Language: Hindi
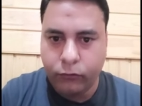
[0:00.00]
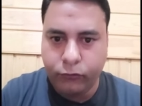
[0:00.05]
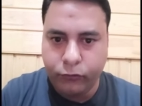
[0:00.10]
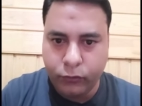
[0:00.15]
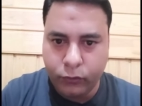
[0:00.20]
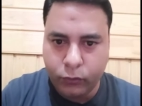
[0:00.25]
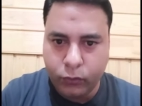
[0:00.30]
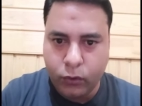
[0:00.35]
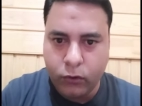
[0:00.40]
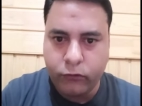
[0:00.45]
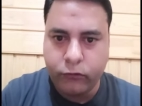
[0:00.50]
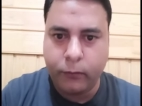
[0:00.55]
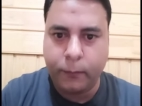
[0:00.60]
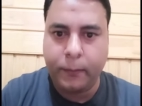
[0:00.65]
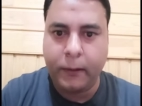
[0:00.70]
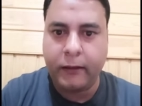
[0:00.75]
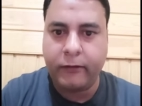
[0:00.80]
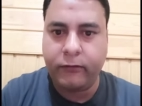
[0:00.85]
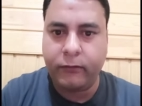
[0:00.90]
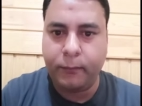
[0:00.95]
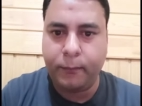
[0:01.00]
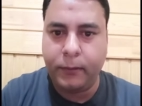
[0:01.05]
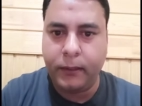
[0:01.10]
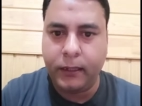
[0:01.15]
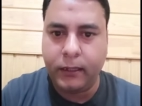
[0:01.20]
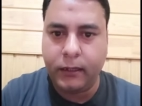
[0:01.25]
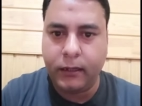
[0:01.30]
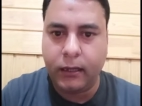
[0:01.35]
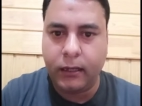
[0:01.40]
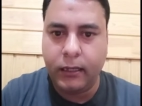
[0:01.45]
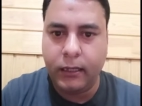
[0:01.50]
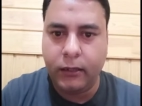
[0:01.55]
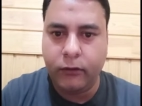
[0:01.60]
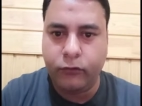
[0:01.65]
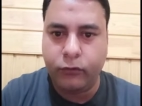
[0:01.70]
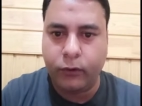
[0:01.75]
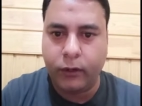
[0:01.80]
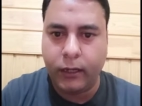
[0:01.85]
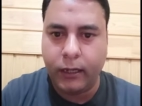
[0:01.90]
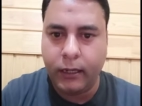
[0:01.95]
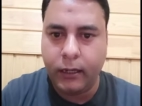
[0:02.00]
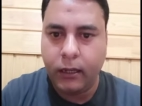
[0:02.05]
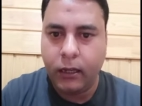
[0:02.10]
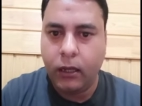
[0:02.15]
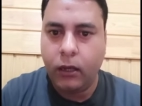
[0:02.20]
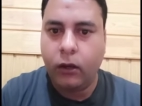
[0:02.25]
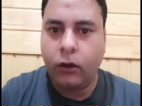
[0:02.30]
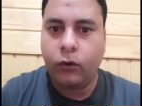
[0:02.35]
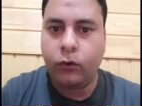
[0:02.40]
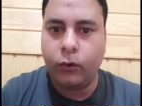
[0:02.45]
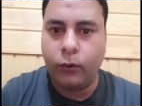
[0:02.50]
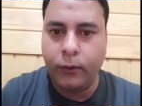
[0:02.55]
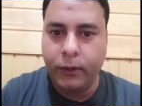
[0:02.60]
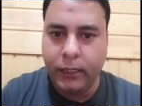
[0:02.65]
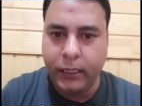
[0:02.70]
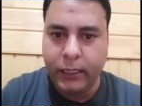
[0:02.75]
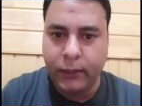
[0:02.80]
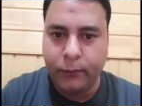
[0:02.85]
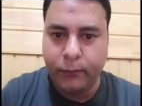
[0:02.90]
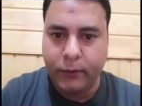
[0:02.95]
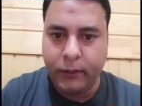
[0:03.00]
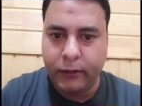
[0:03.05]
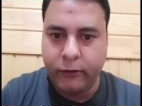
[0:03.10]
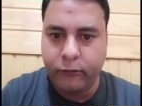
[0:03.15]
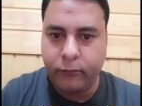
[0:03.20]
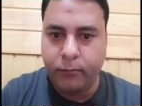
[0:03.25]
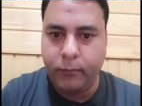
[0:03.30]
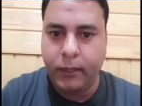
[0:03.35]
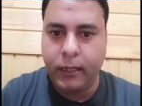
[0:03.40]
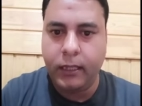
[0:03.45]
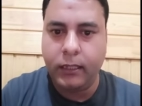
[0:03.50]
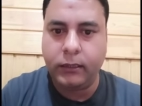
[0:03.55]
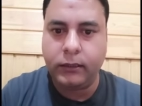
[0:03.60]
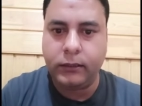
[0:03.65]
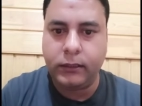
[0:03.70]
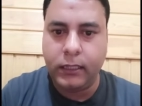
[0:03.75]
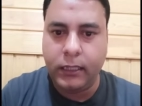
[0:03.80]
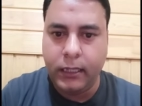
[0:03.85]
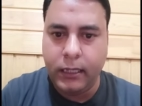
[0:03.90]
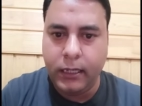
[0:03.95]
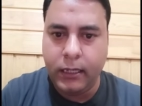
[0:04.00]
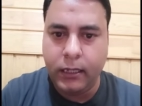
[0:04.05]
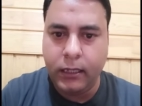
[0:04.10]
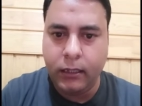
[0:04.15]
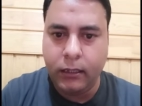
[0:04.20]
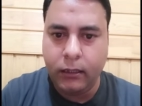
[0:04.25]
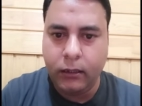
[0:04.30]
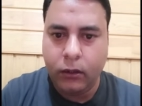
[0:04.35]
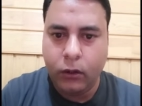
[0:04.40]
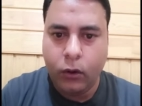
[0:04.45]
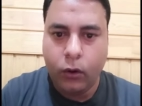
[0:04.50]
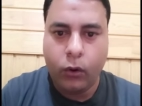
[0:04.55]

जिनको स्पेसिफिकली जो है कोविड ड्यूटीज़ में तीन